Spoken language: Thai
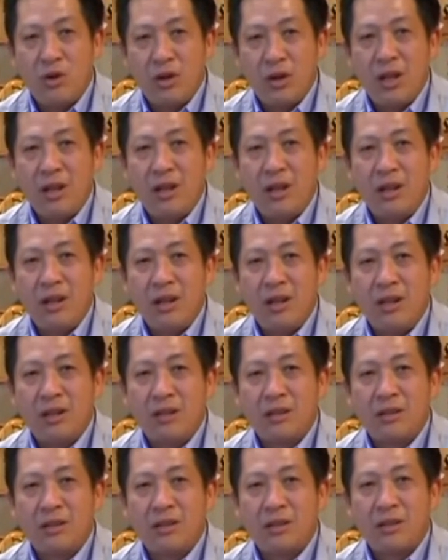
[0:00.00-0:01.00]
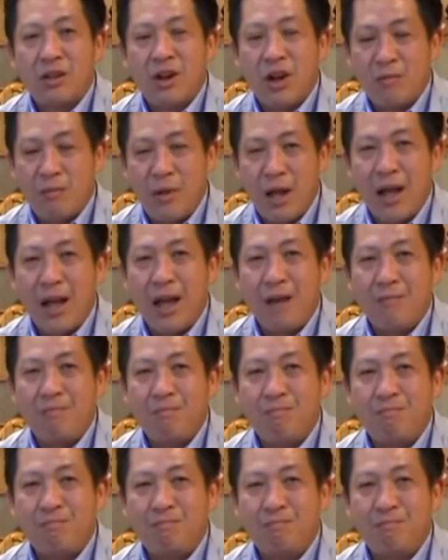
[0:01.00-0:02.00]
โชคดีตลอดไป
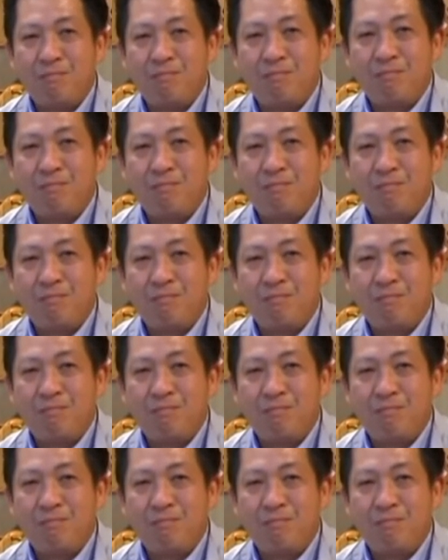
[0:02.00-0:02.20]
ครั